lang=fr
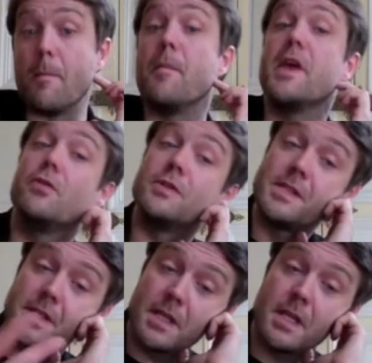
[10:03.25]
mais
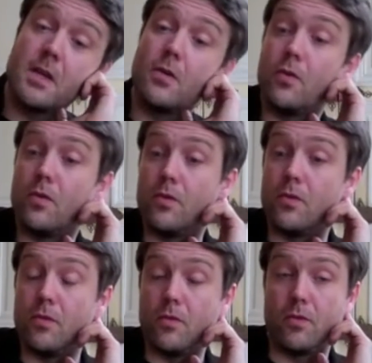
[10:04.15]
aussi,
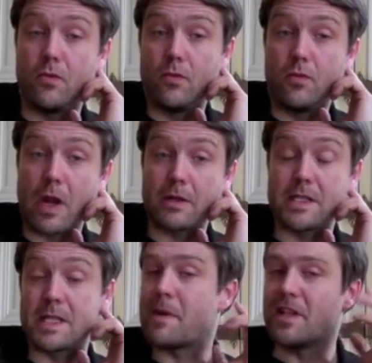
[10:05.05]
euh,
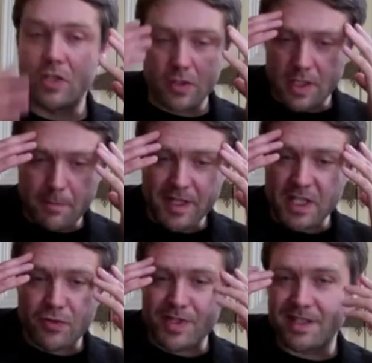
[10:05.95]
Ce n'est c'est pas, des, pas
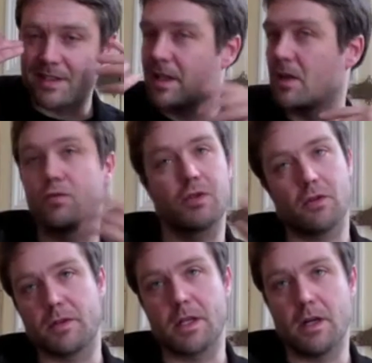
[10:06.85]
des choses qui étaient très
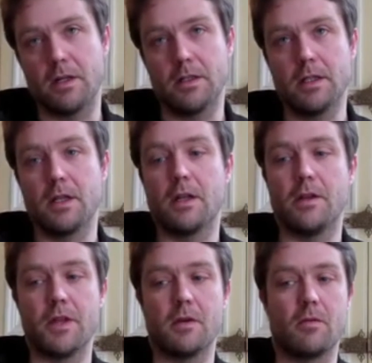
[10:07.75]
conscientes, ça, hein,
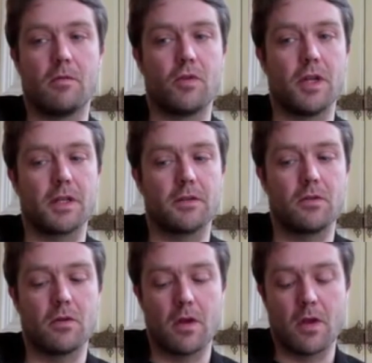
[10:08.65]
évidemment, au moment de
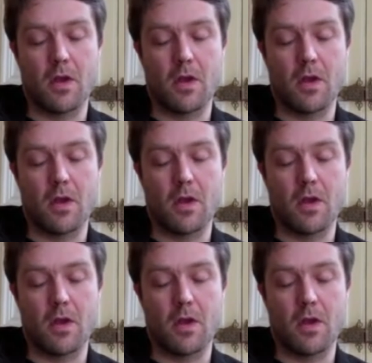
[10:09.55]
l'écriture.